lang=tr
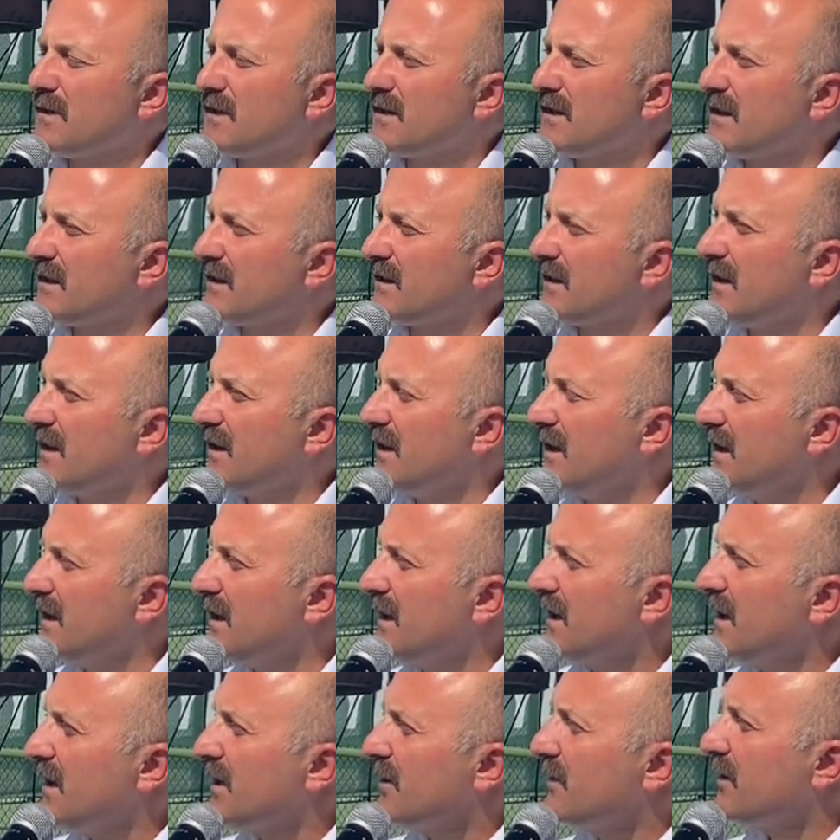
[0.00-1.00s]

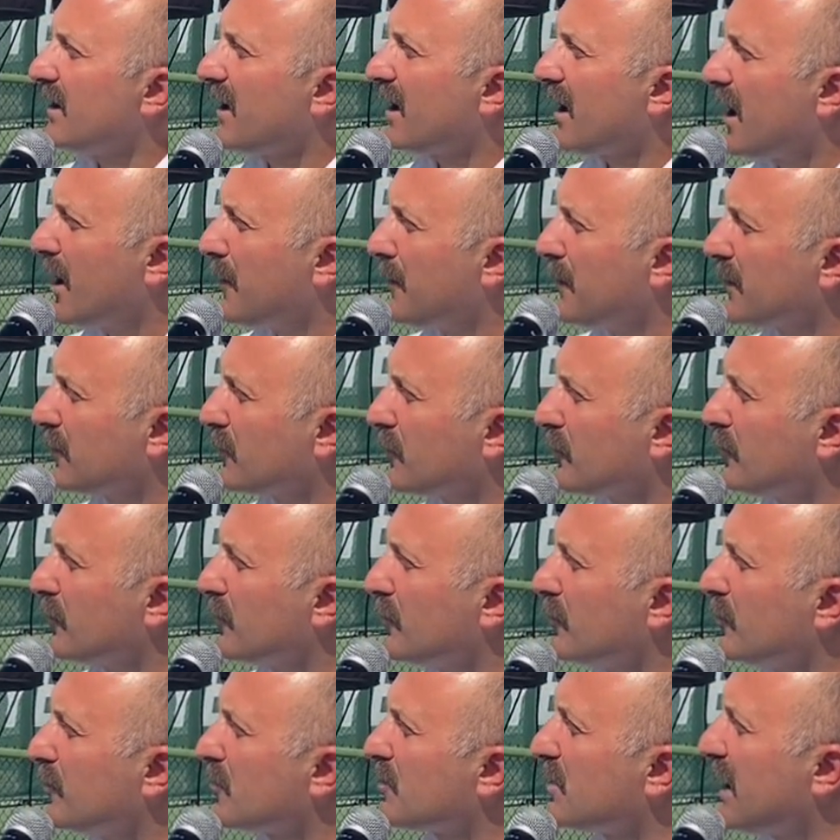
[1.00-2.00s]
birlikteliği, rekabet
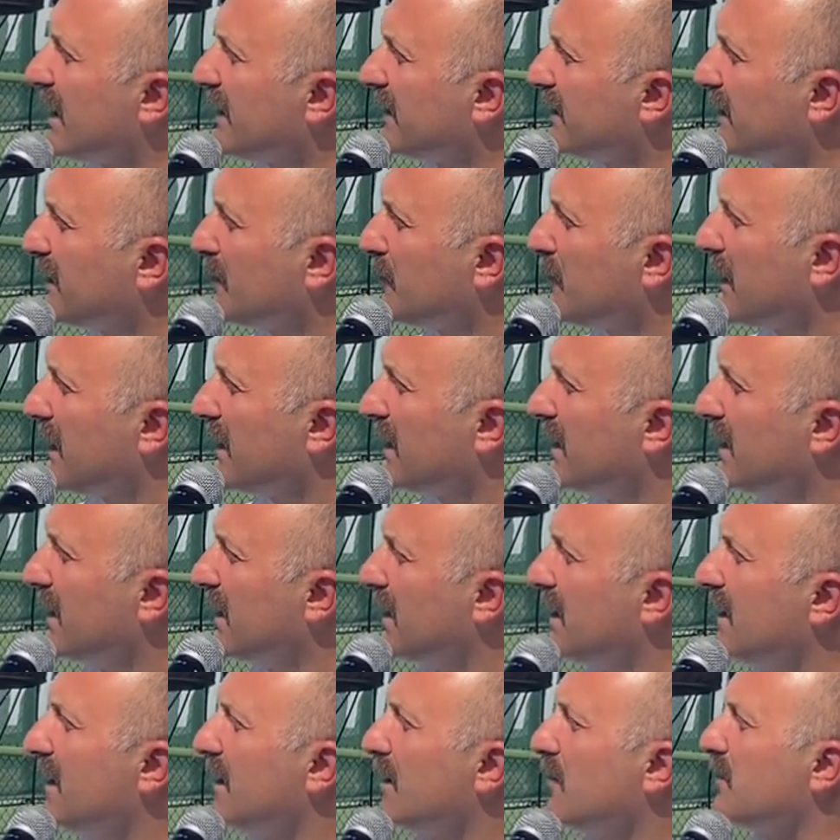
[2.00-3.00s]
ruhunu,
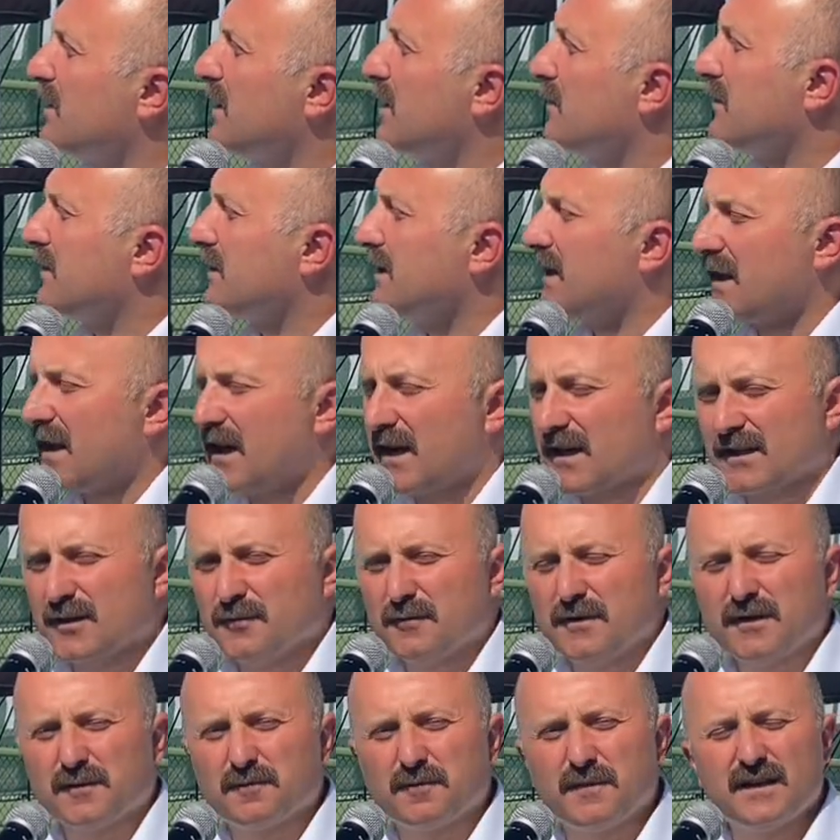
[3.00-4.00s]
centilmenliği, birbirine
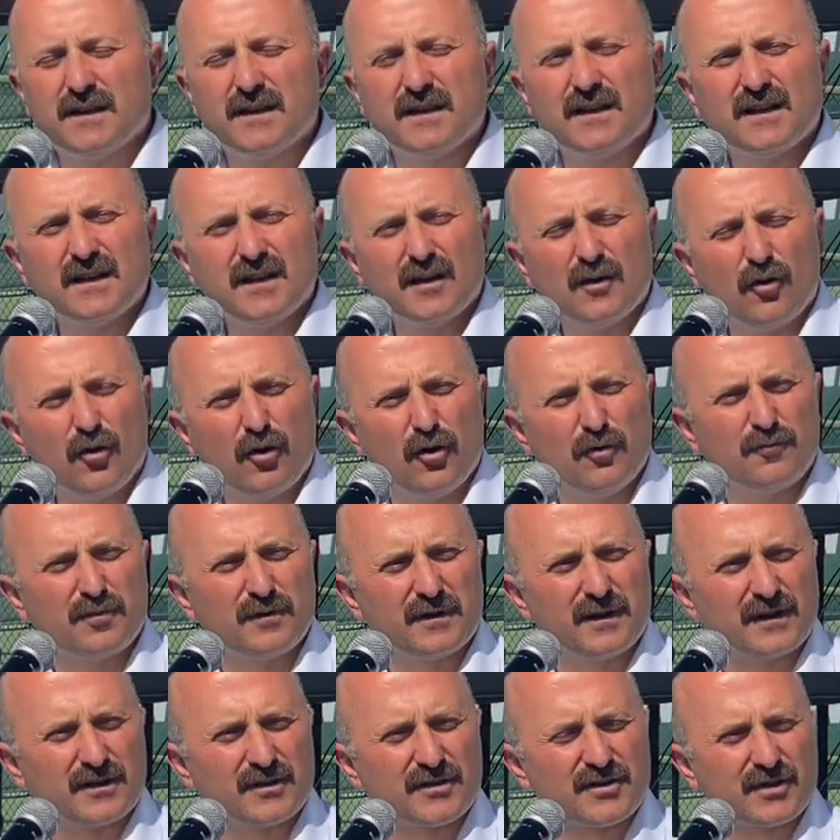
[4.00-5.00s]
yardım etmeyi ön
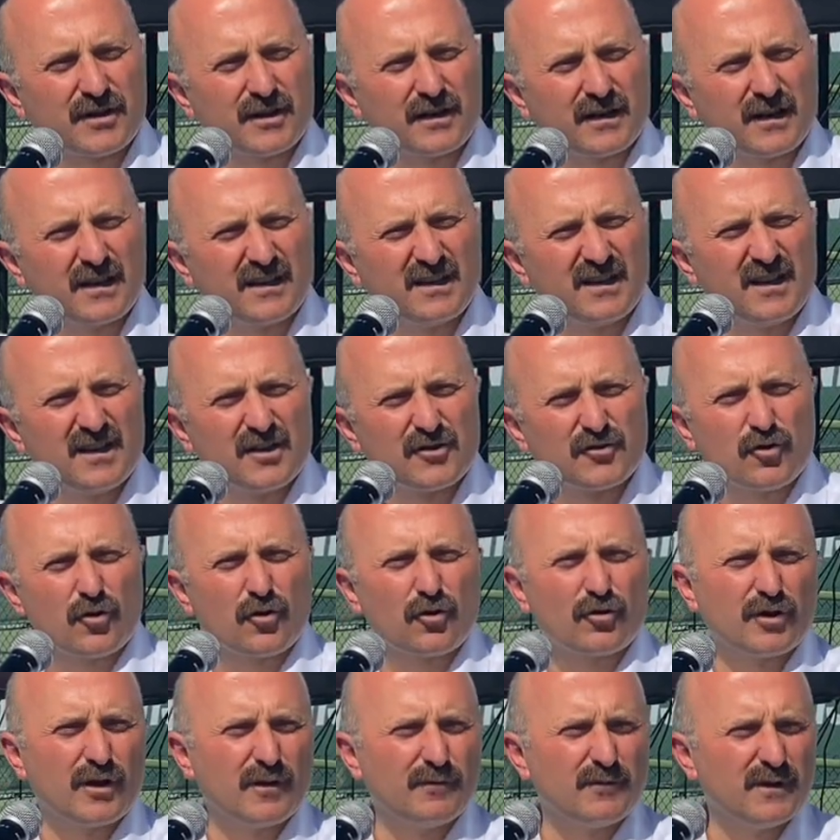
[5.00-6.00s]
plana çıkaran
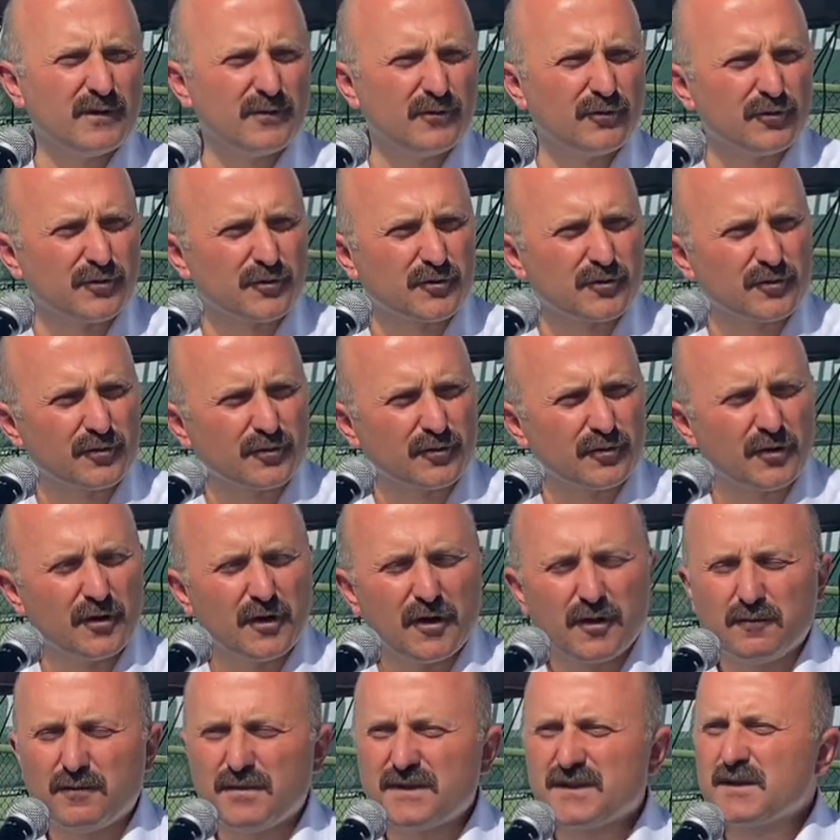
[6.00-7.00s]
çok önemli bir unsur.
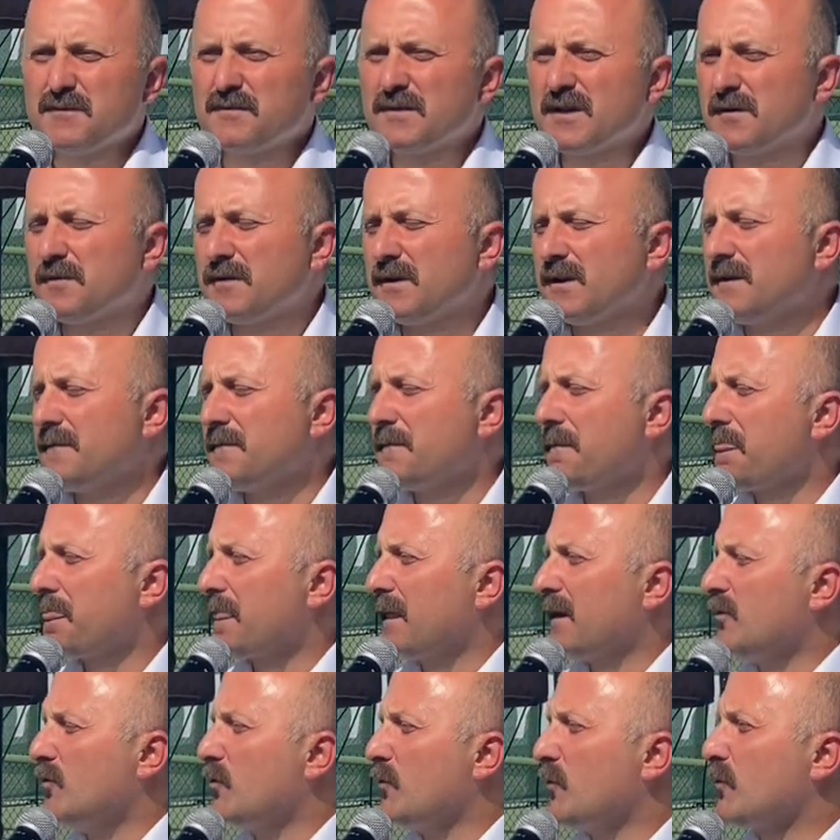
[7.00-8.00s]
Bizim gibi
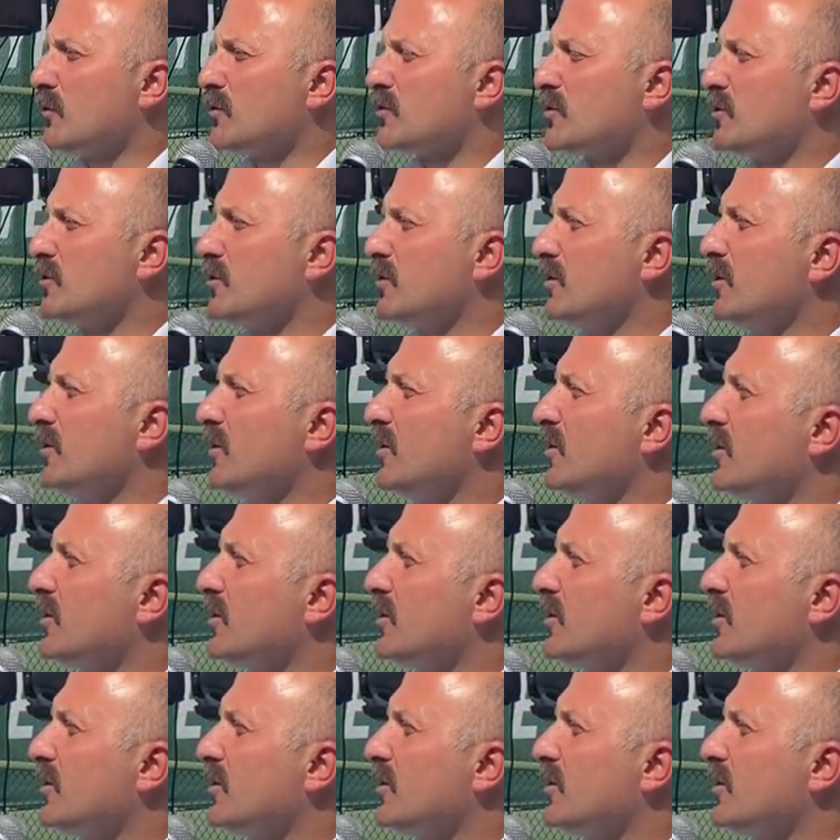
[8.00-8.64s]
nüfusu